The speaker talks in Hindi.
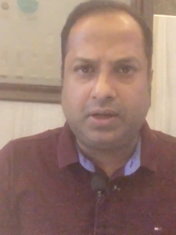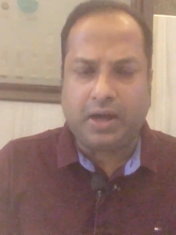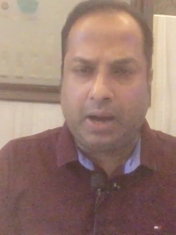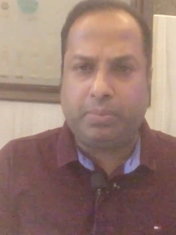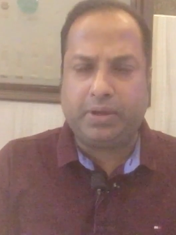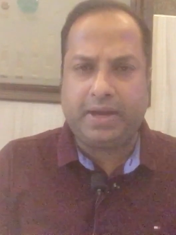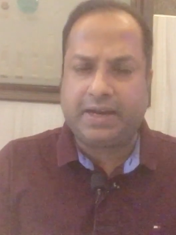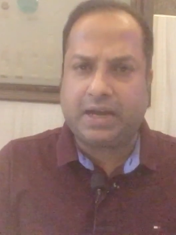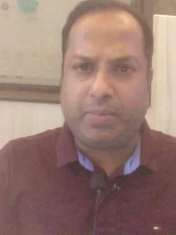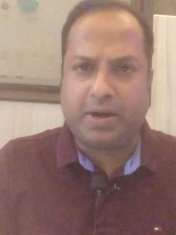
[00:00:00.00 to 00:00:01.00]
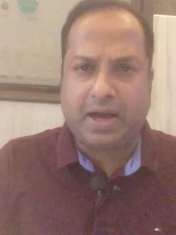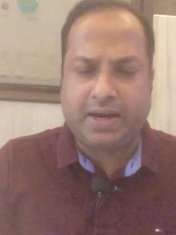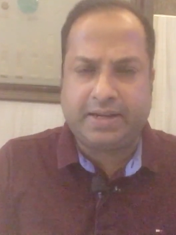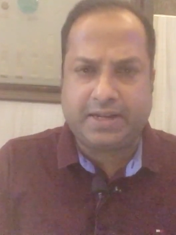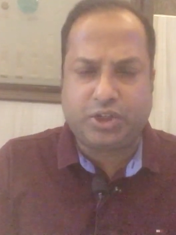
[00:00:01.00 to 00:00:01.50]
अब एक खबर आ
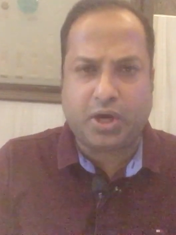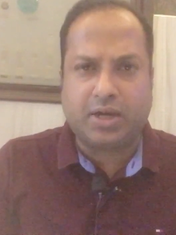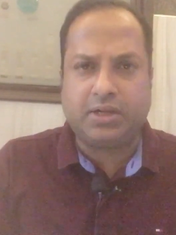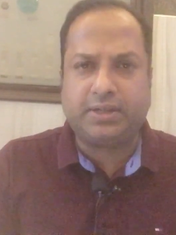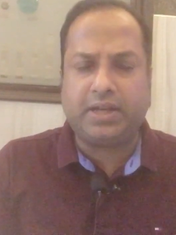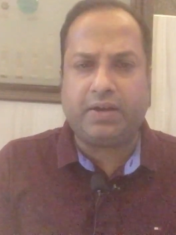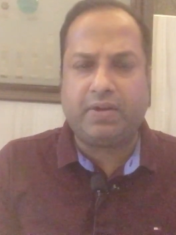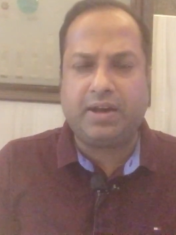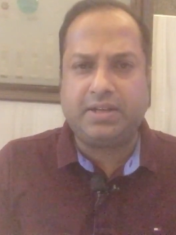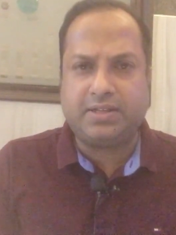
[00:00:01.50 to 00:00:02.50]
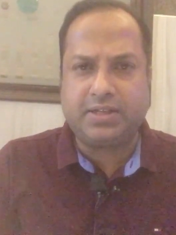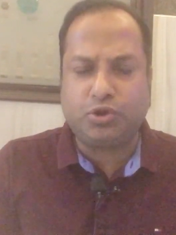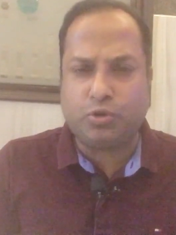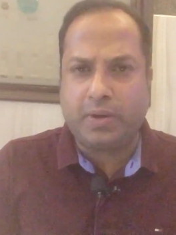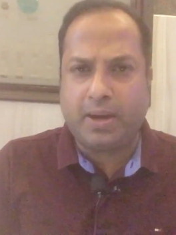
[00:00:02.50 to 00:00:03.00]
रही है जागरण के हवाले से
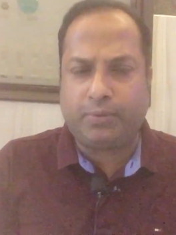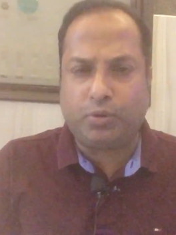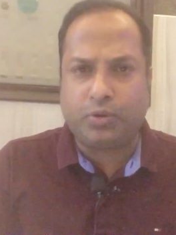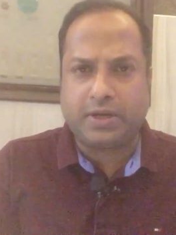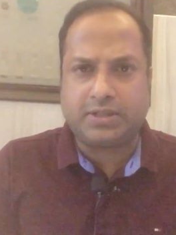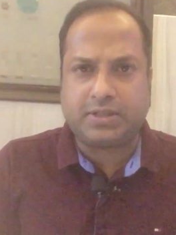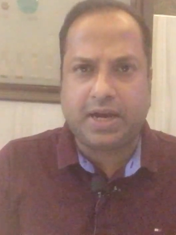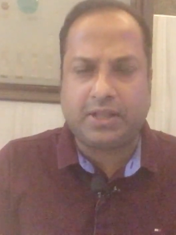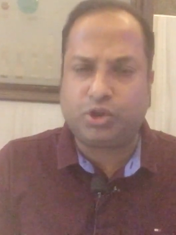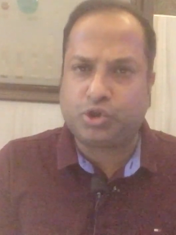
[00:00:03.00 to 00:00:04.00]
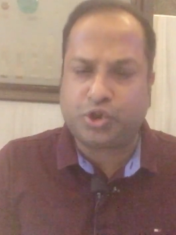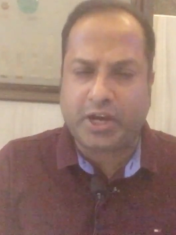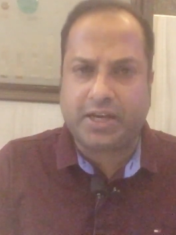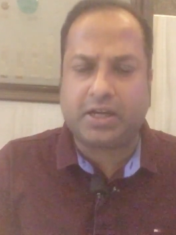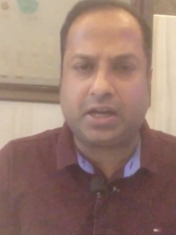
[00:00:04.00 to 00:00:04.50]
जो मैं आप लोगों के साथ
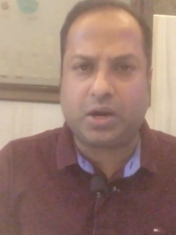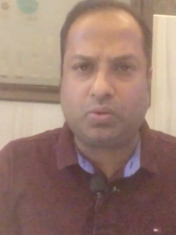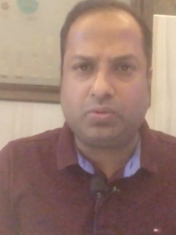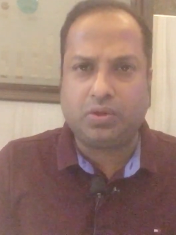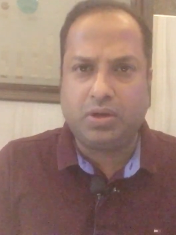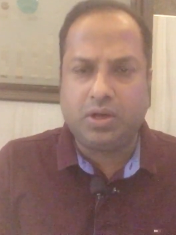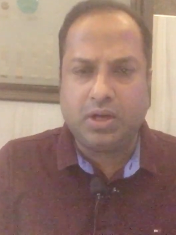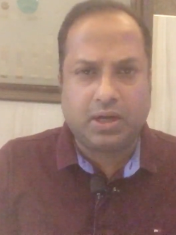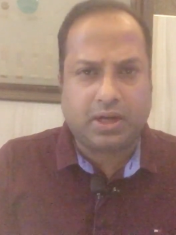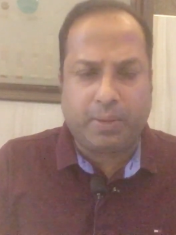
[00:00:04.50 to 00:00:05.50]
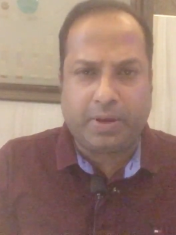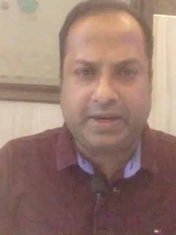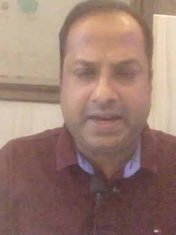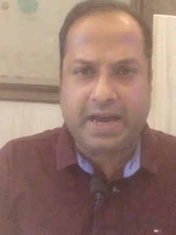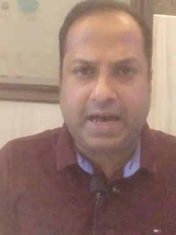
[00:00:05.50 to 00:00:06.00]
शेयर कर रहा हूँ खबर
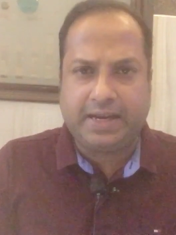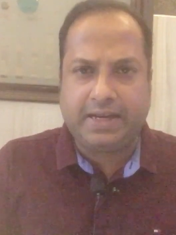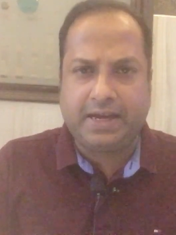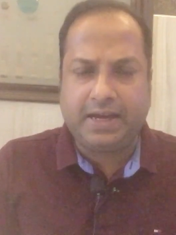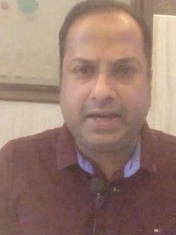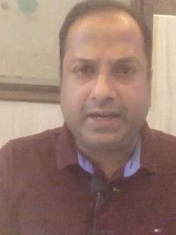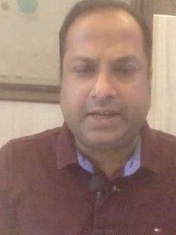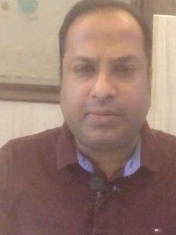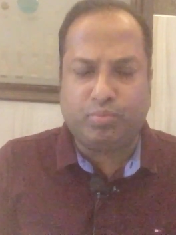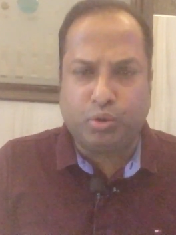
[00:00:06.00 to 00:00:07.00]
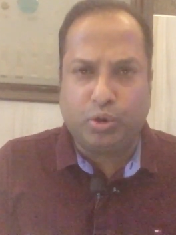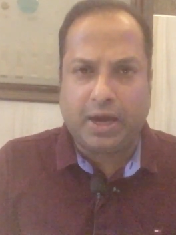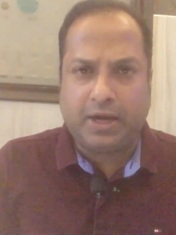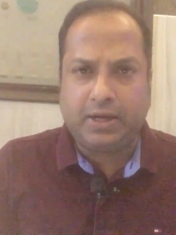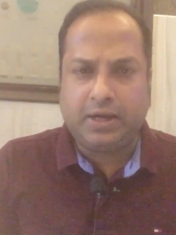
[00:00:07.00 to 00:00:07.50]
ये आ रही है कि
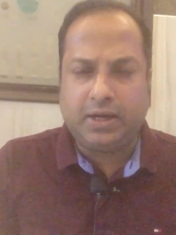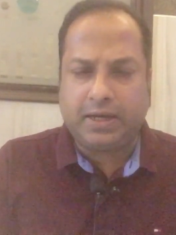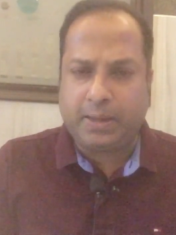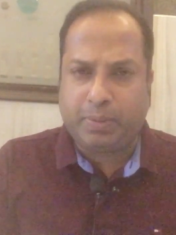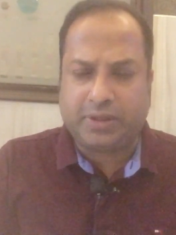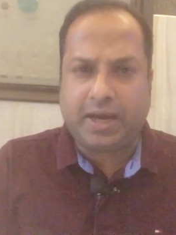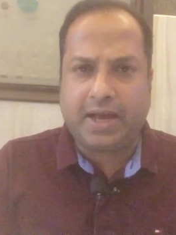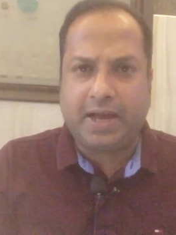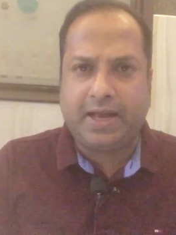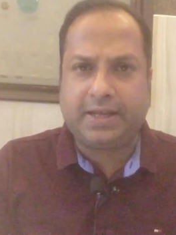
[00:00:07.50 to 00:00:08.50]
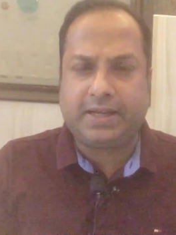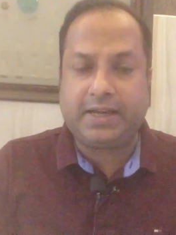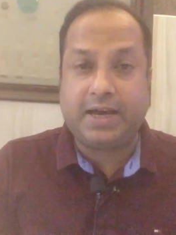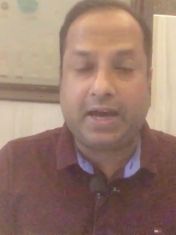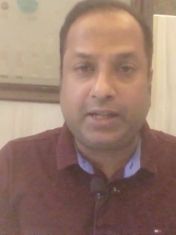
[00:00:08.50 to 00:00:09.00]
भूरा ने बताया है
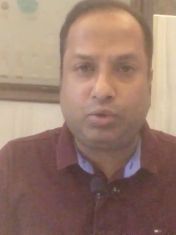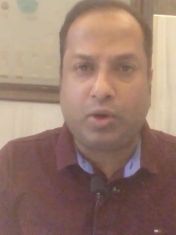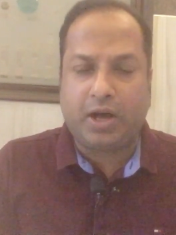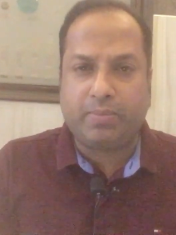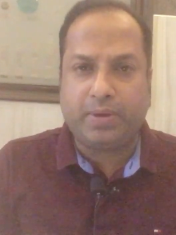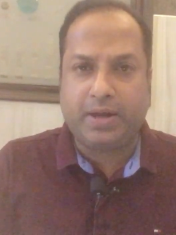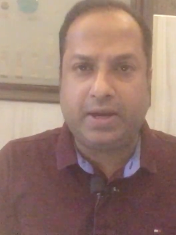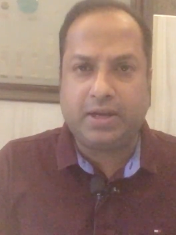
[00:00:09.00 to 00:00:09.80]
कि हरिद्वार में